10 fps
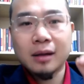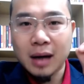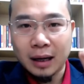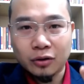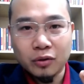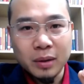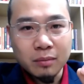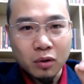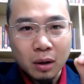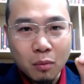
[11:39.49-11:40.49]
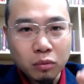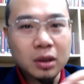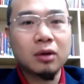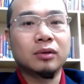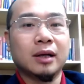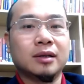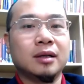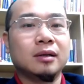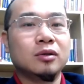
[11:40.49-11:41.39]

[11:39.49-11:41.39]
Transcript: đặt cho mình một cái mục tiêu tài chính.